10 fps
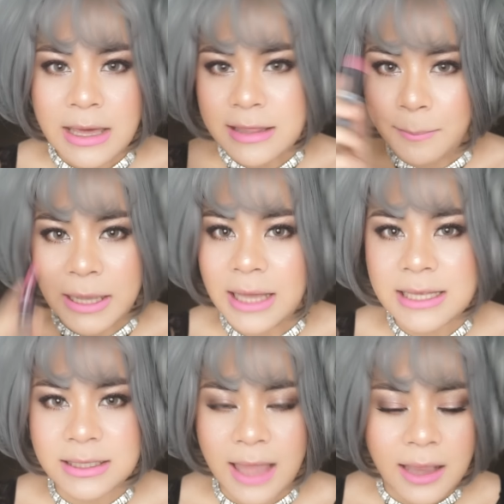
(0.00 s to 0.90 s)
สามารถทา
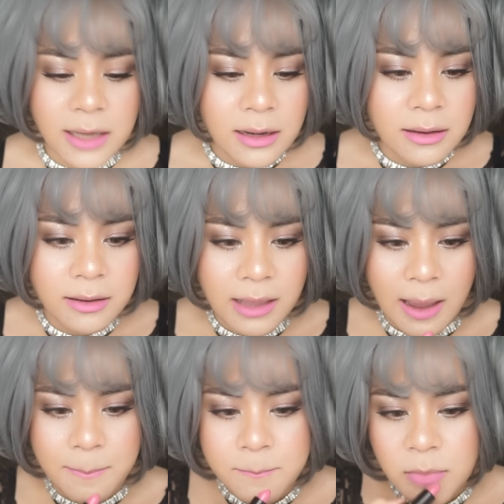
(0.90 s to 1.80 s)
จากแท่งได้เลย
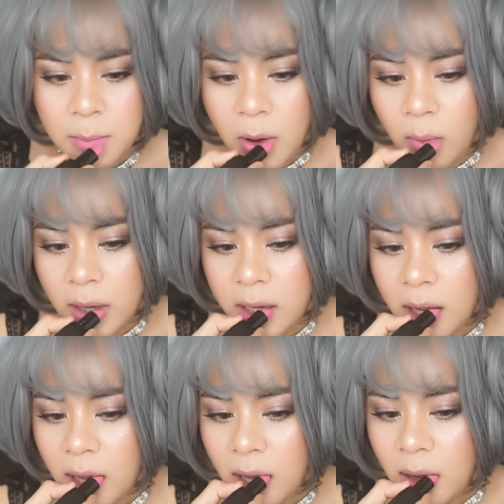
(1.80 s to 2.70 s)
อ่ะเพราะว่าเนื้อ
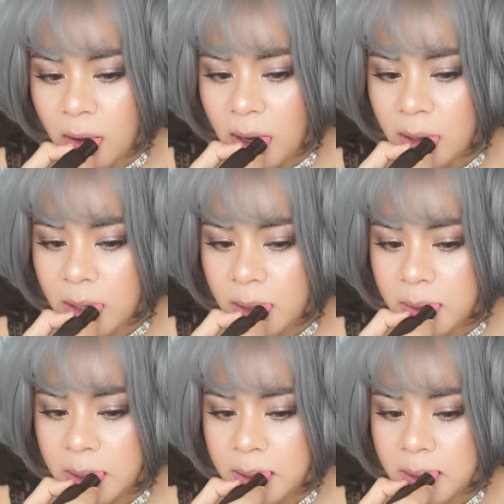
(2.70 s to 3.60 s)
เขา
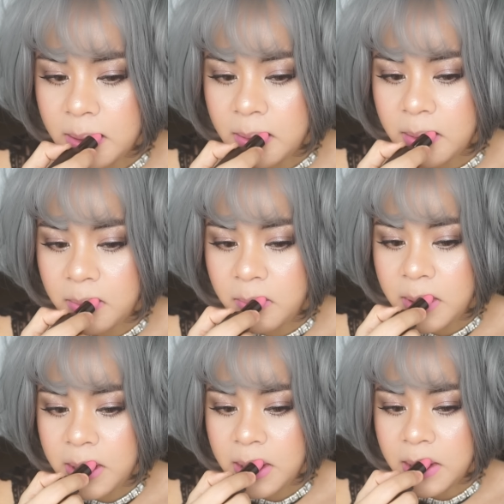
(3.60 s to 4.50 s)
เป็นเนื้อครีม
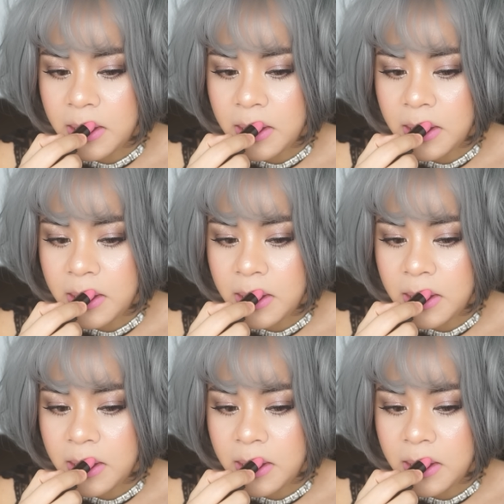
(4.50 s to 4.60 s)
มี่